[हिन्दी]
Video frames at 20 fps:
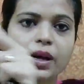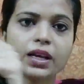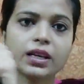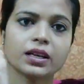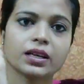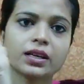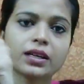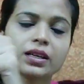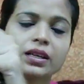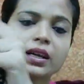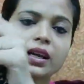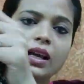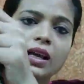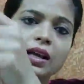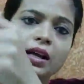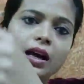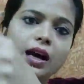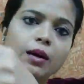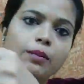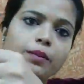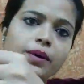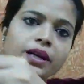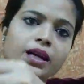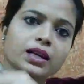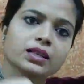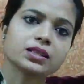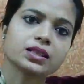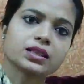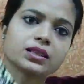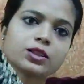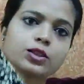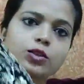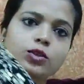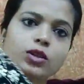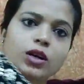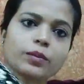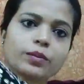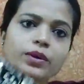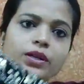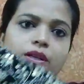बाई करके आप बना सकते हो
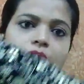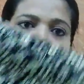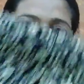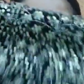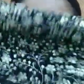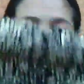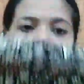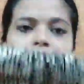तो आप ये देखिए